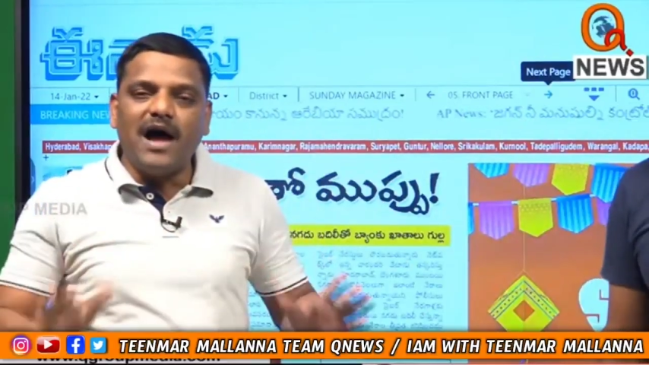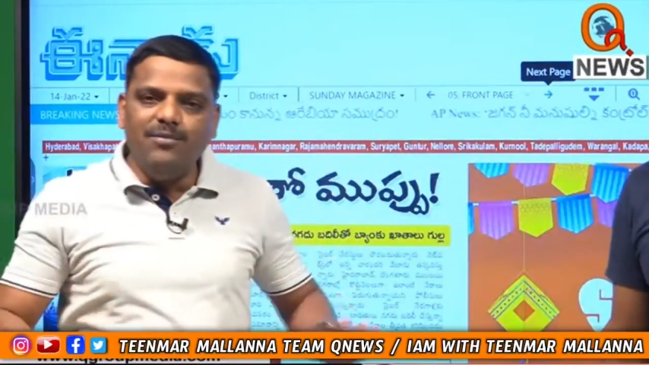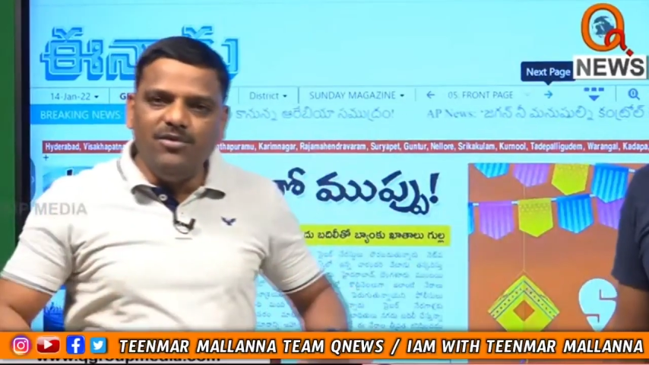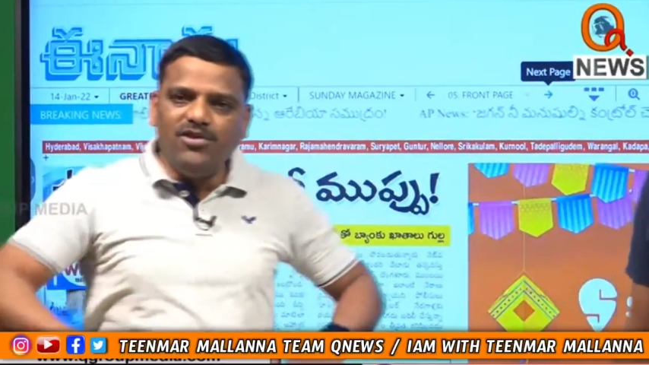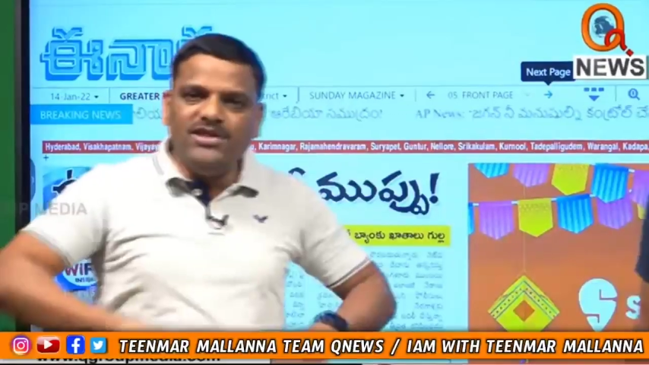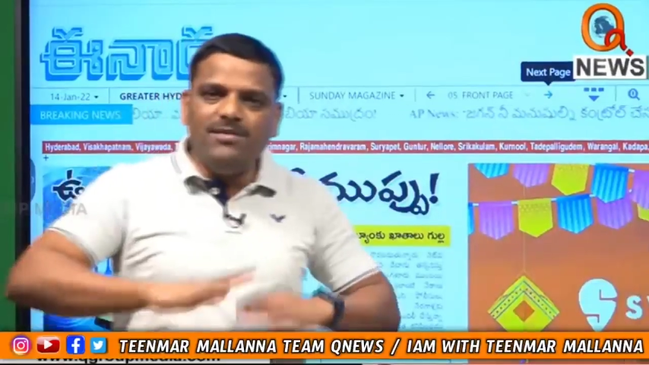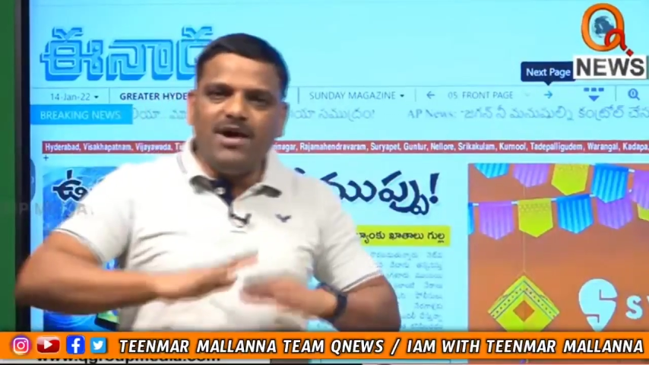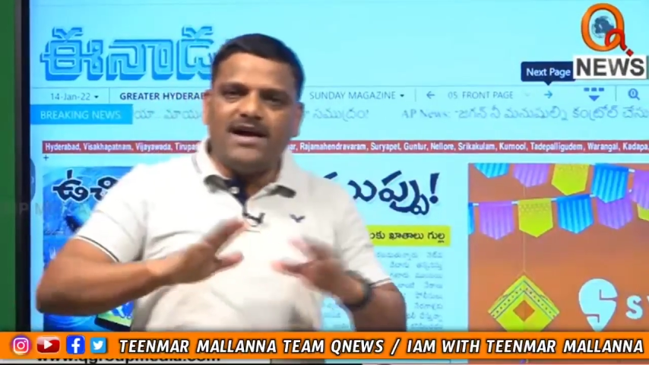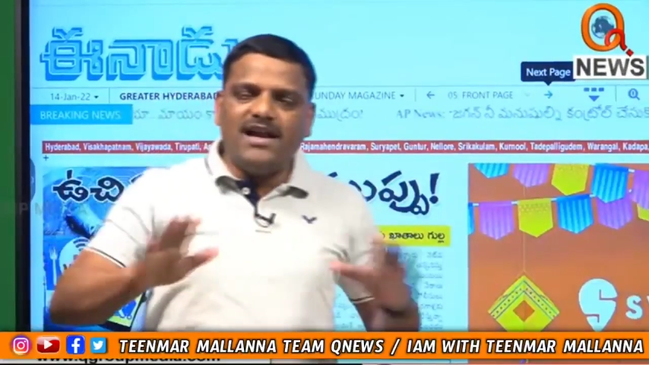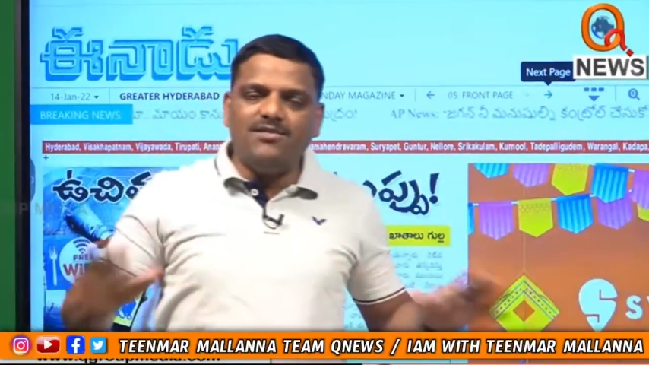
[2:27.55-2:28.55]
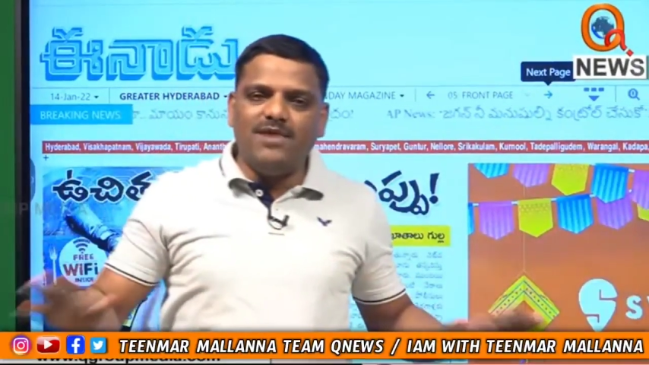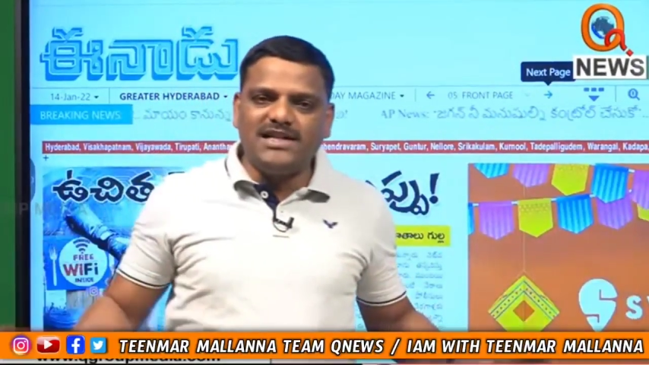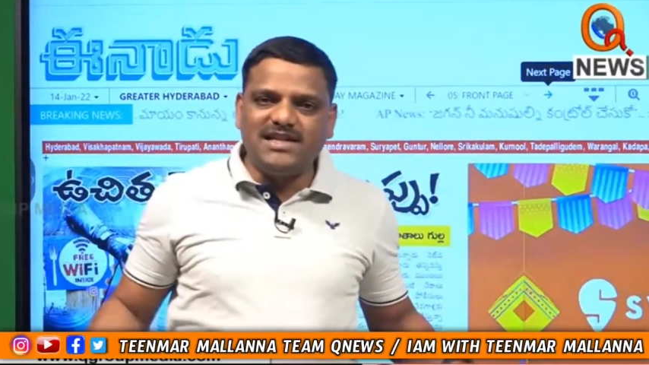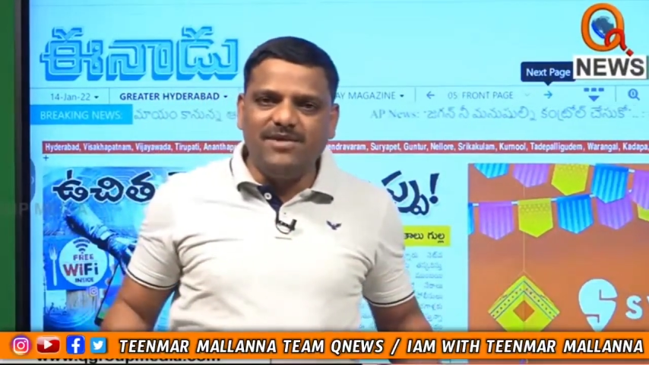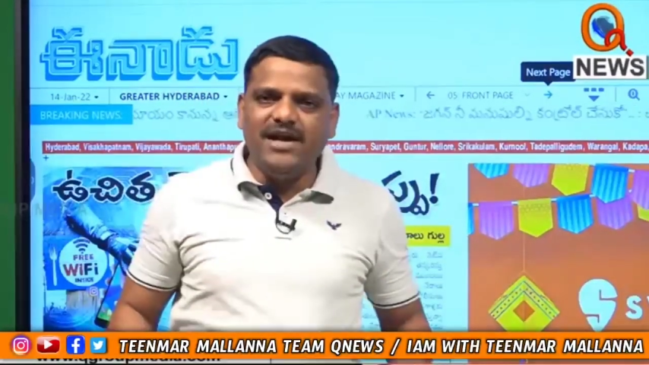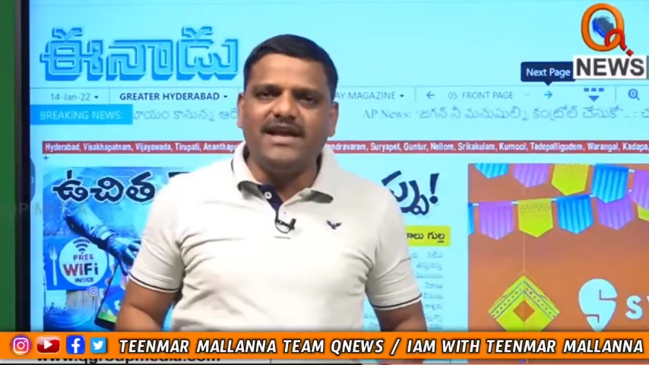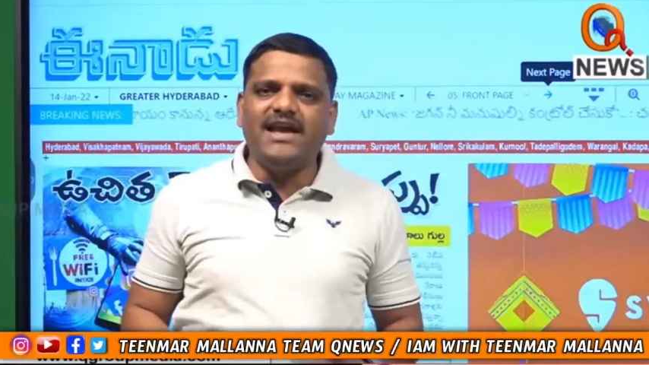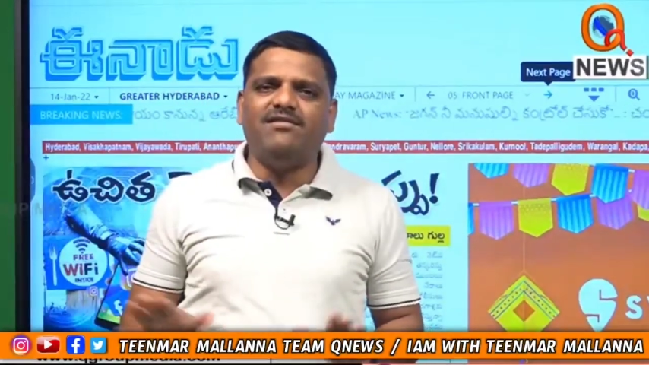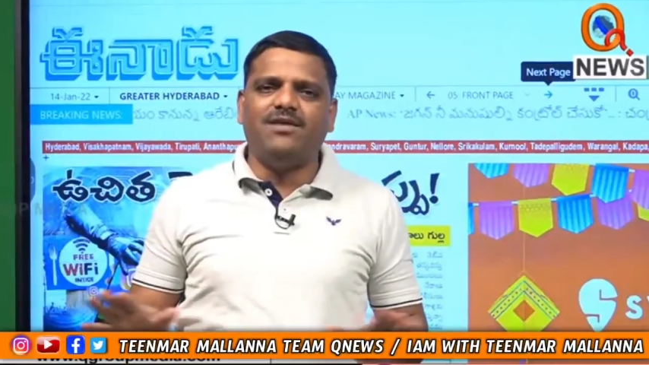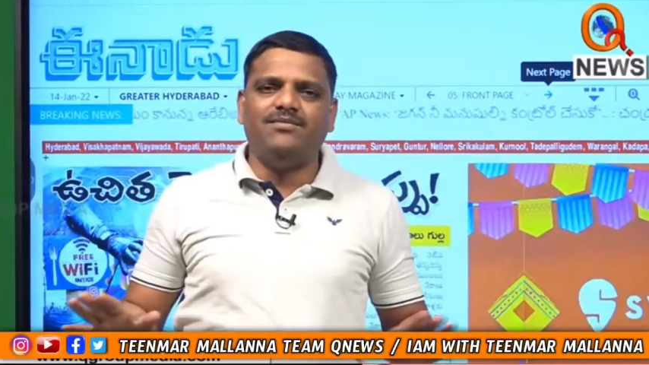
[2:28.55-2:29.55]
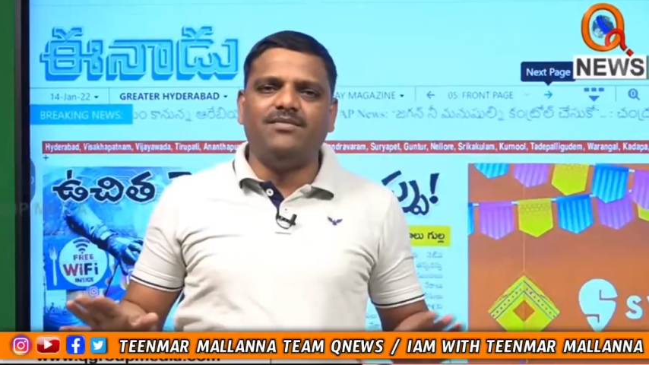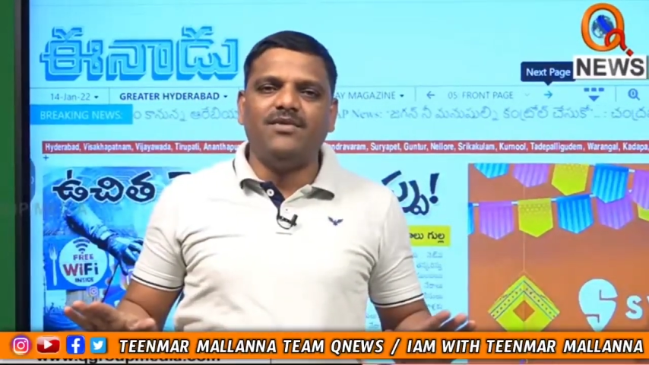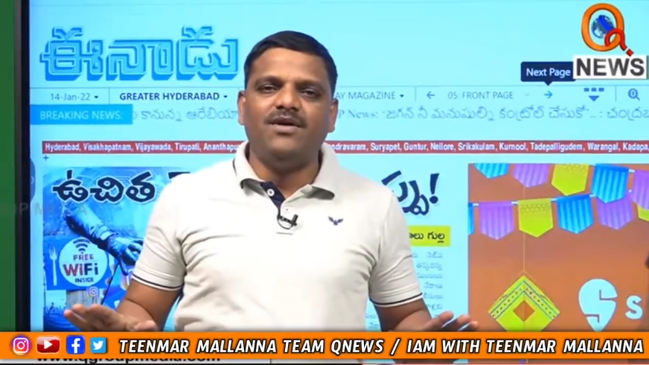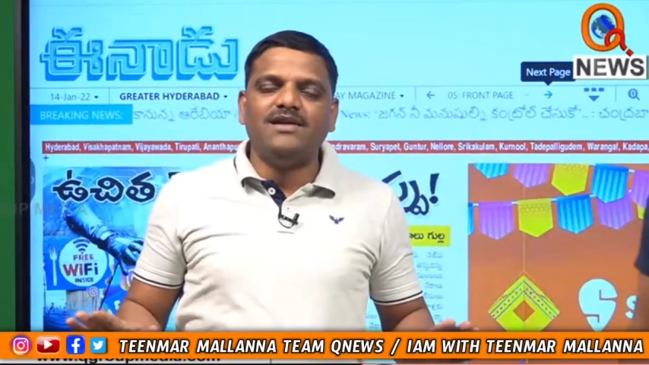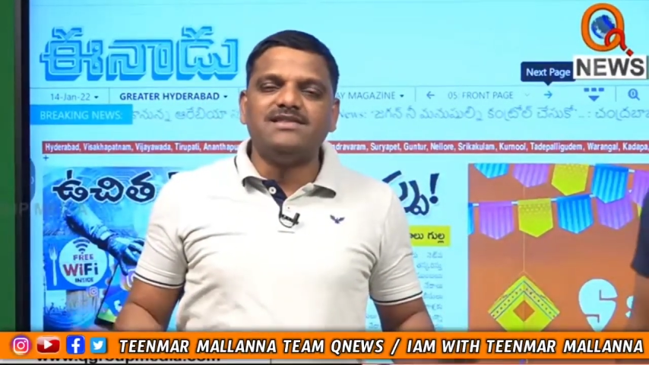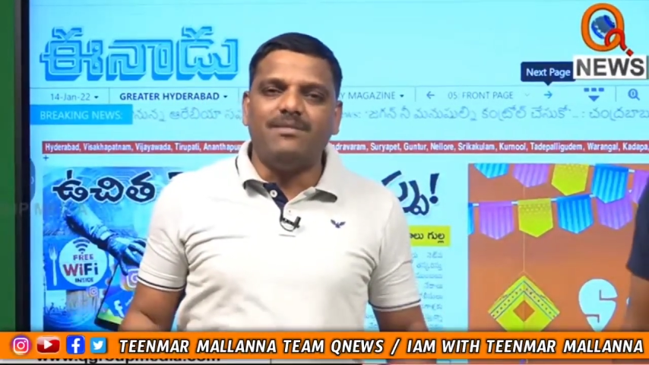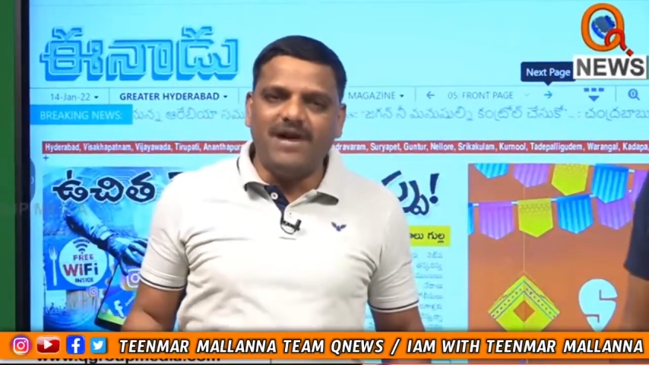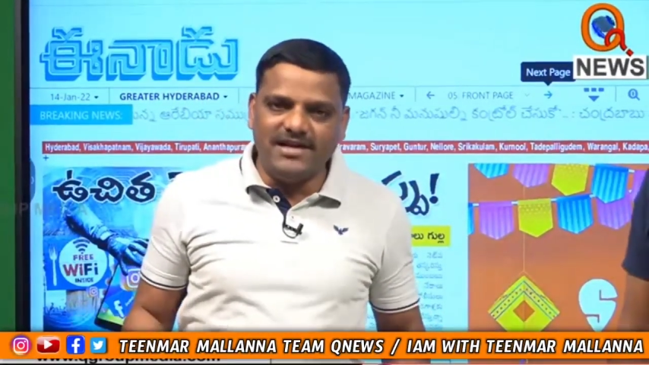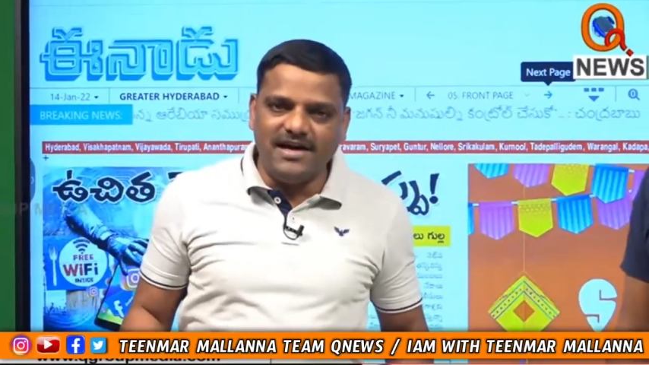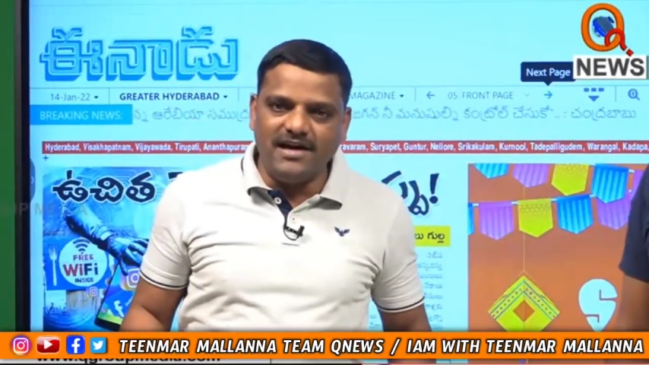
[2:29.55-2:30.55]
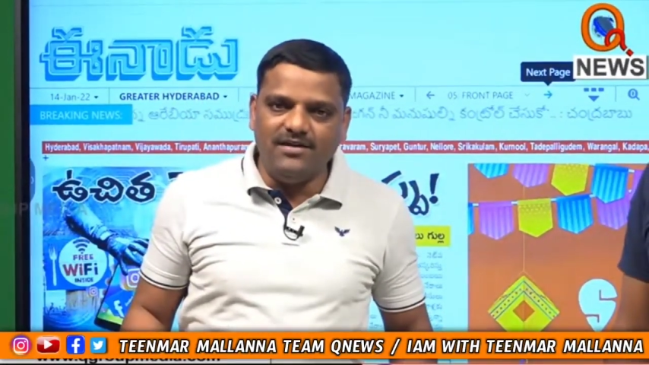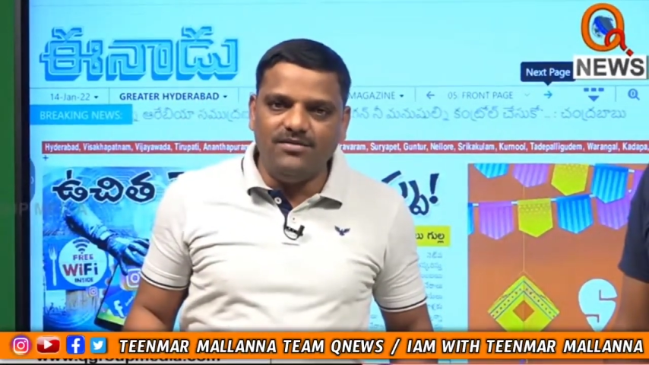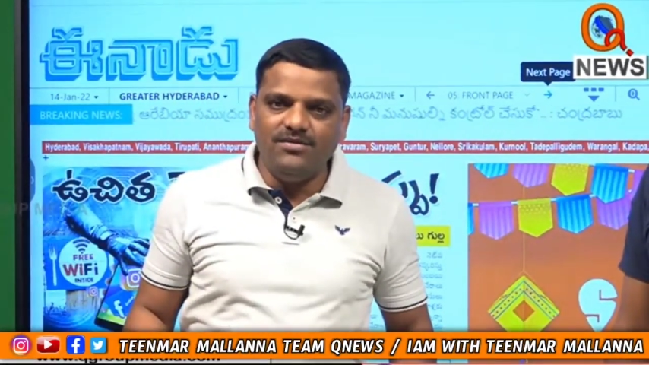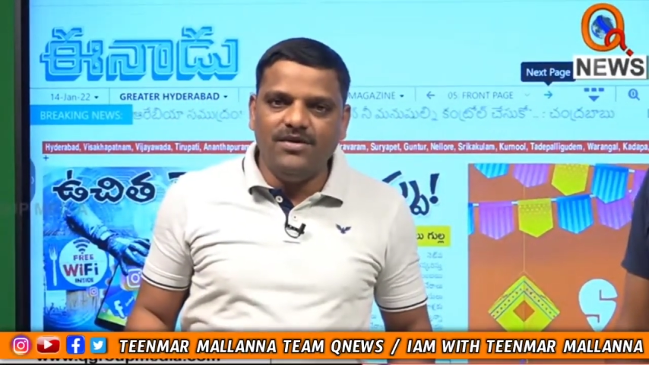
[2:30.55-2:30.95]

అభివృద్ధి మాటలకు మాత్రమే కేవలం సమాధానాలు